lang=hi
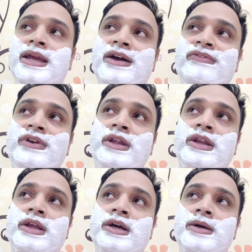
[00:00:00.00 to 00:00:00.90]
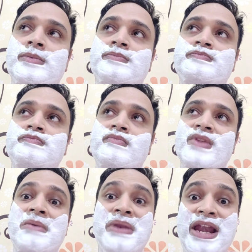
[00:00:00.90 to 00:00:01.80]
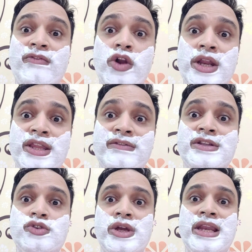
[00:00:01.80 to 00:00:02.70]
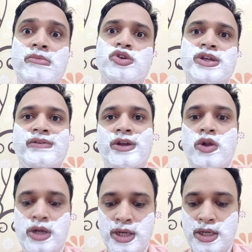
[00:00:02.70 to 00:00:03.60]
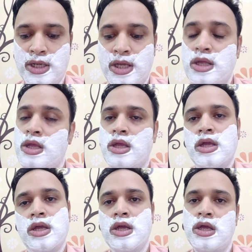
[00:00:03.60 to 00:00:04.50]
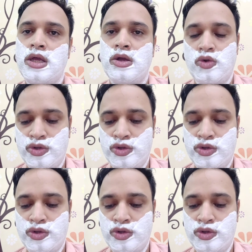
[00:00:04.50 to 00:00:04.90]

या फिर ब्लेंड फोर्टी सेवन जो है नेमो शेविंग डॉट इन का uh,